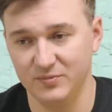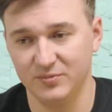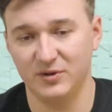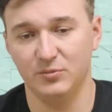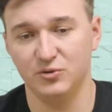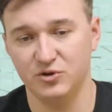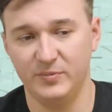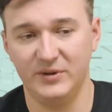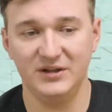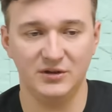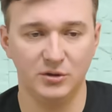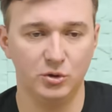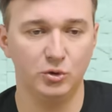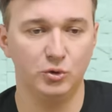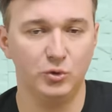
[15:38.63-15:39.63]
Потому что,
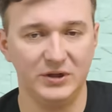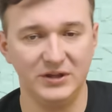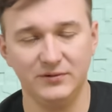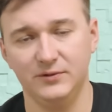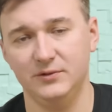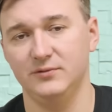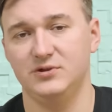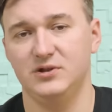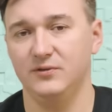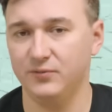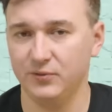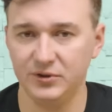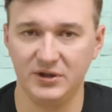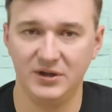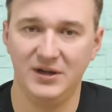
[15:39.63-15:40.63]
понятно, конкурентов этого
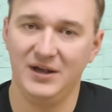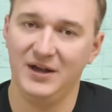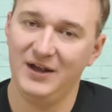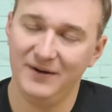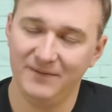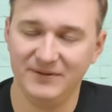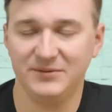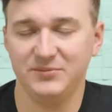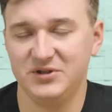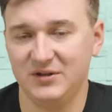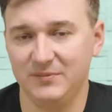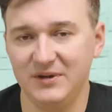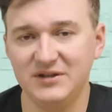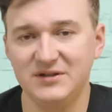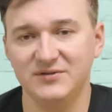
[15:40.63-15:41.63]
телефона в этом
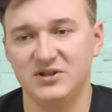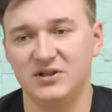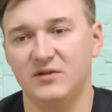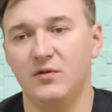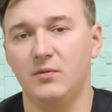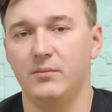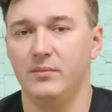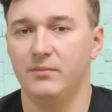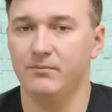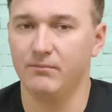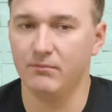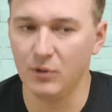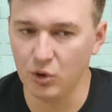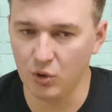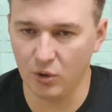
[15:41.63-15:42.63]
сегменте ценовом
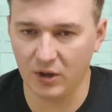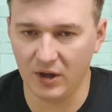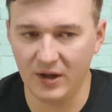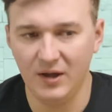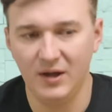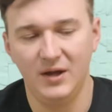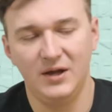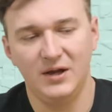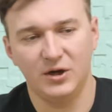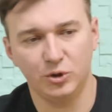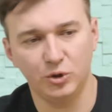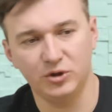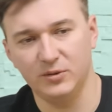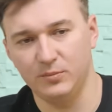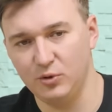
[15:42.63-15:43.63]
много.
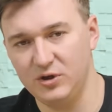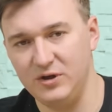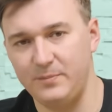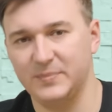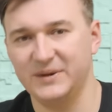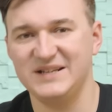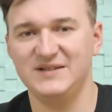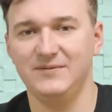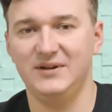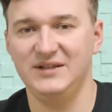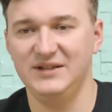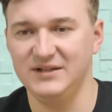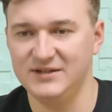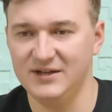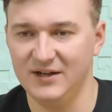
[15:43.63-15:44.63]
Кто-то более
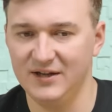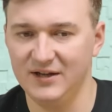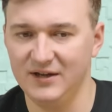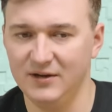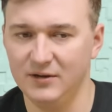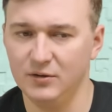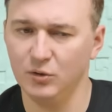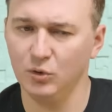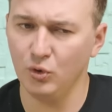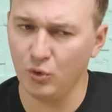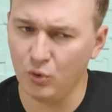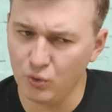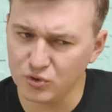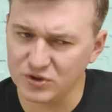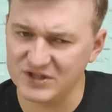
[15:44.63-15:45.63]
производительный, но
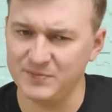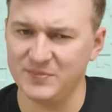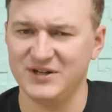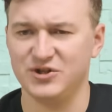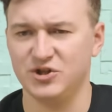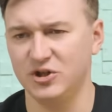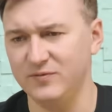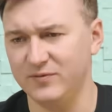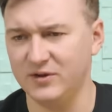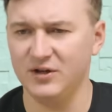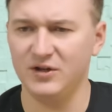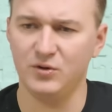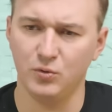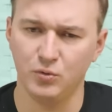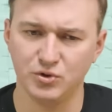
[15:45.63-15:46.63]
хуже с
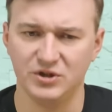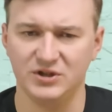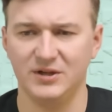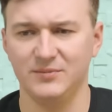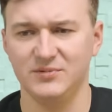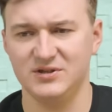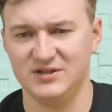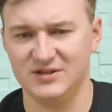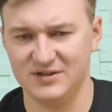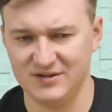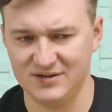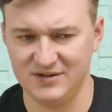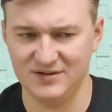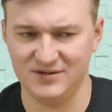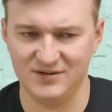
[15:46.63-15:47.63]
прошивкой, хуже там с
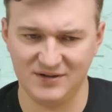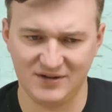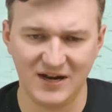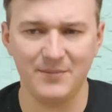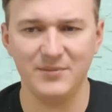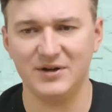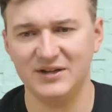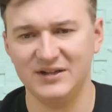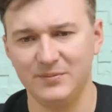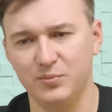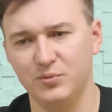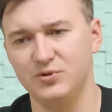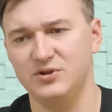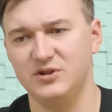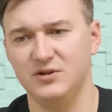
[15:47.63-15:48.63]
э, камерой,
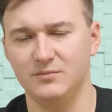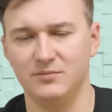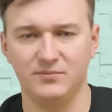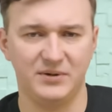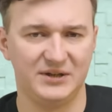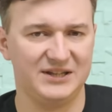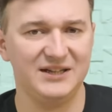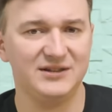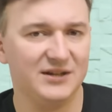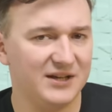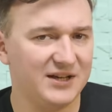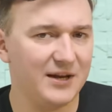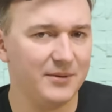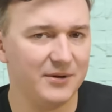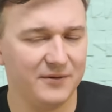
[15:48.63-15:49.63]
допустим, портретной
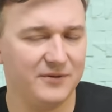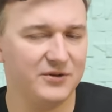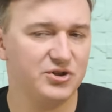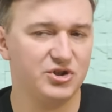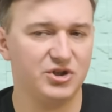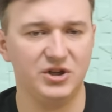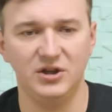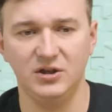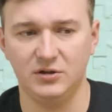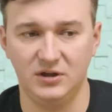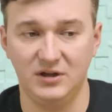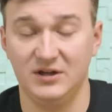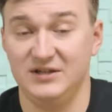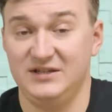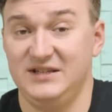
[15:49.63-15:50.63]
камеры фишечки нет,
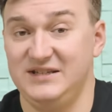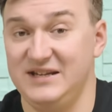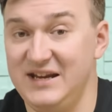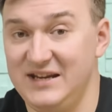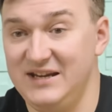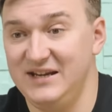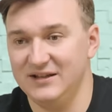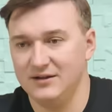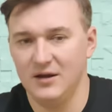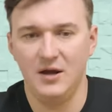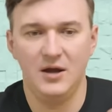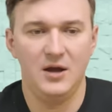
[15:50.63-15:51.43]
нейросетей нет.